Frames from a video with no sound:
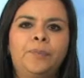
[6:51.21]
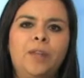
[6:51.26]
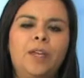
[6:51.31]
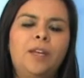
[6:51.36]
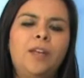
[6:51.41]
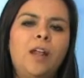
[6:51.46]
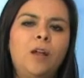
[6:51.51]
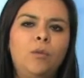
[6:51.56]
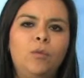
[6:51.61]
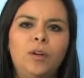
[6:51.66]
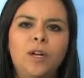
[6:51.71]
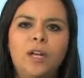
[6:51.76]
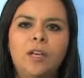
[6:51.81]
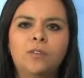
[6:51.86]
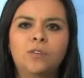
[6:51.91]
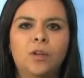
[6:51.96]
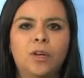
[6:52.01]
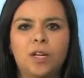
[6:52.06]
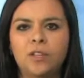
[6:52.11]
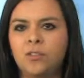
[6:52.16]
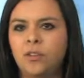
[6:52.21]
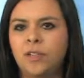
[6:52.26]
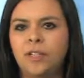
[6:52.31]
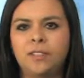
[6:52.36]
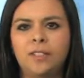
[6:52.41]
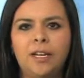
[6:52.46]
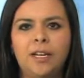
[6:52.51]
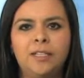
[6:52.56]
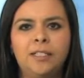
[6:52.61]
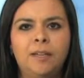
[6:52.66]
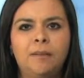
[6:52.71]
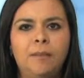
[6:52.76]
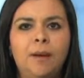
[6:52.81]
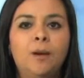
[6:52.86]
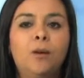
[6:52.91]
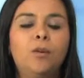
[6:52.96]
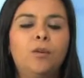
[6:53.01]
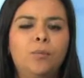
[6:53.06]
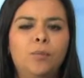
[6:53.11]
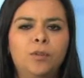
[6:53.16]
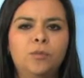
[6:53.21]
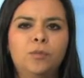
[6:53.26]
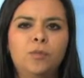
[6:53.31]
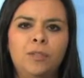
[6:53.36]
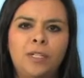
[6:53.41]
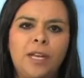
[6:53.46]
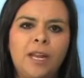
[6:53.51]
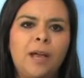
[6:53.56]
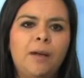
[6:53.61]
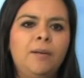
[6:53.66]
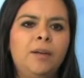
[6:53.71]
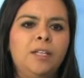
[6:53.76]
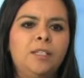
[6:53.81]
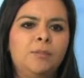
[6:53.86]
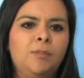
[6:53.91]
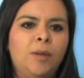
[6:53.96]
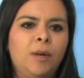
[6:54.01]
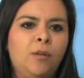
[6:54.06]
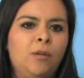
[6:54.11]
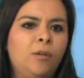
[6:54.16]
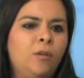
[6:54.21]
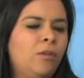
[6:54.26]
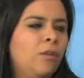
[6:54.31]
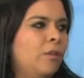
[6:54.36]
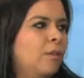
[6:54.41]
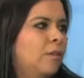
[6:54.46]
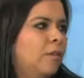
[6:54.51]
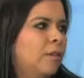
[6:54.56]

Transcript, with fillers: En algunas ocasiones se les llama grupos vulnerables, pero